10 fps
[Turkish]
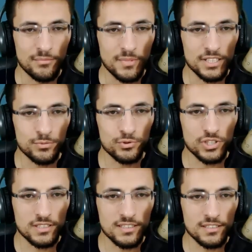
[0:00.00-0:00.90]
Mecbur
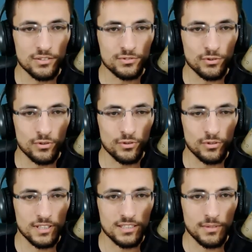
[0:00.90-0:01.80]
cadıyı so-
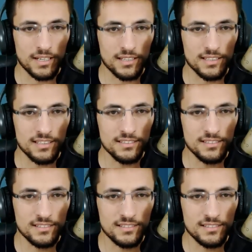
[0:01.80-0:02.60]
yolladım arkadan.